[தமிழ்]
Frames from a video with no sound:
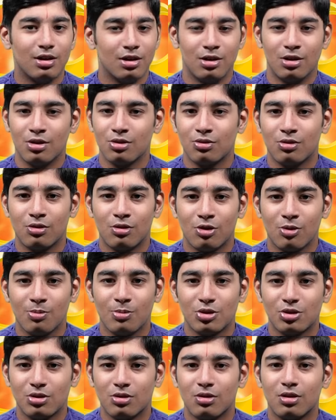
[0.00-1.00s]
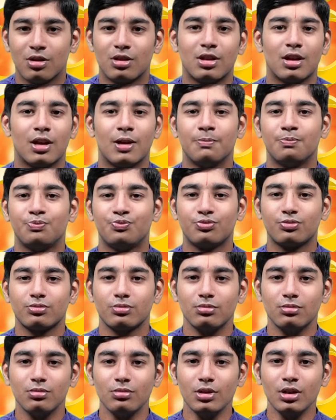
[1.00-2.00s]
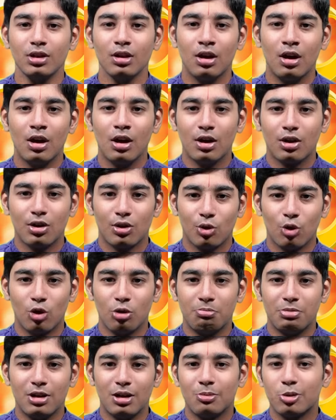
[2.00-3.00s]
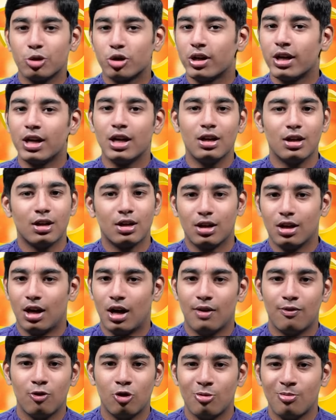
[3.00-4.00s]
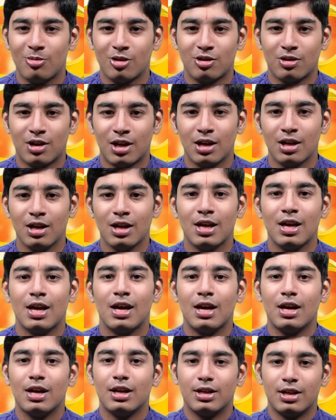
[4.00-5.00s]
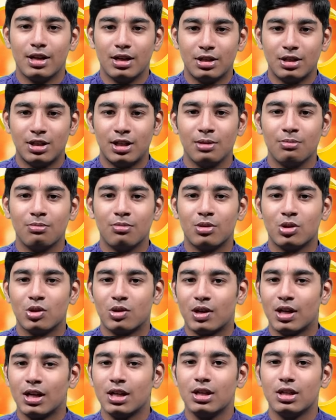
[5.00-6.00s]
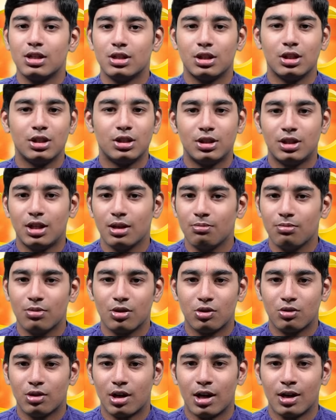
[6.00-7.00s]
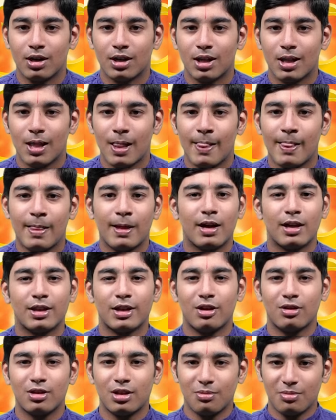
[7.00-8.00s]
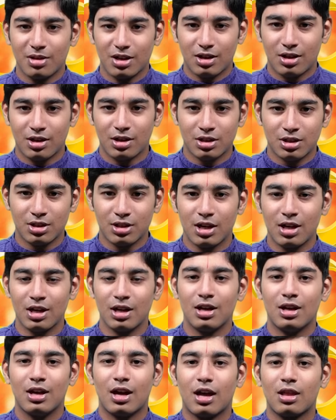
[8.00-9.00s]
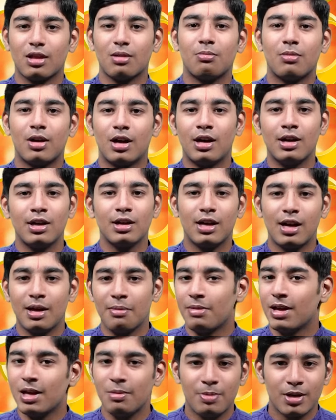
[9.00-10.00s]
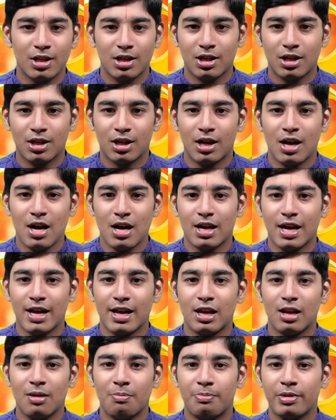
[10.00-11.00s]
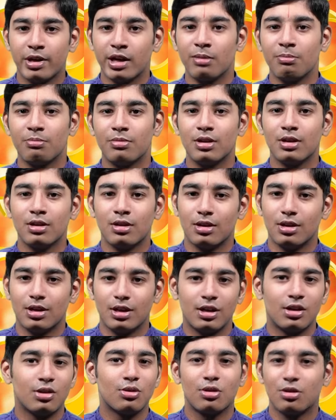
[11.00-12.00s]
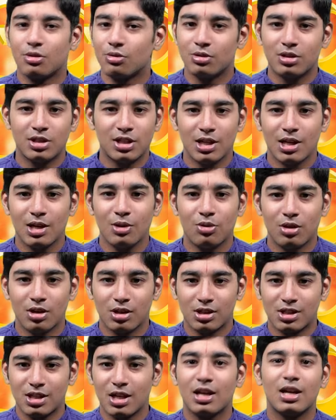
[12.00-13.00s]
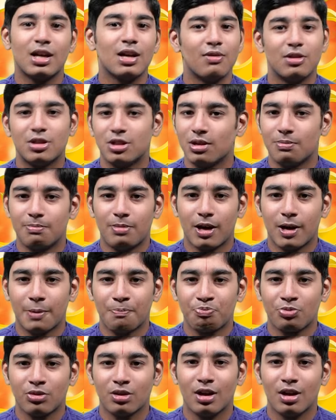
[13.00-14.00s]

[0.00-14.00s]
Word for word: என்று சொல்கிறோம் இந்த ஸ்லோகத்தில் கோபா மதுரா காவோ மதுரா எஷ்டிம் மதுரா சிஷ்டிம் மதுரா அதாவது நம்ம கிருஷ்ணர் அந்த மாடுகளை மேய்ப்பதற்காக கையில் பிரம்பு என்ற ஒரு குச்சியை ஒரு ஸ்டிக்கை வச்சுருப்பாராம்